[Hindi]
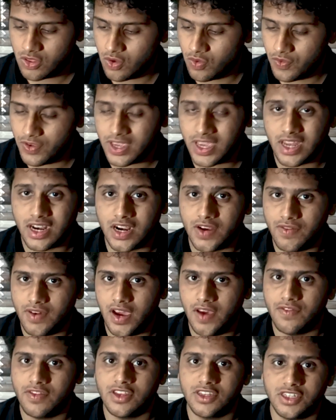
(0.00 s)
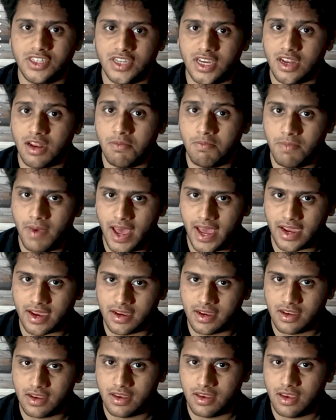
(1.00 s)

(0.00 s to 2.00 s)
तो वी कैन रिवाइव दिस चैनल बैक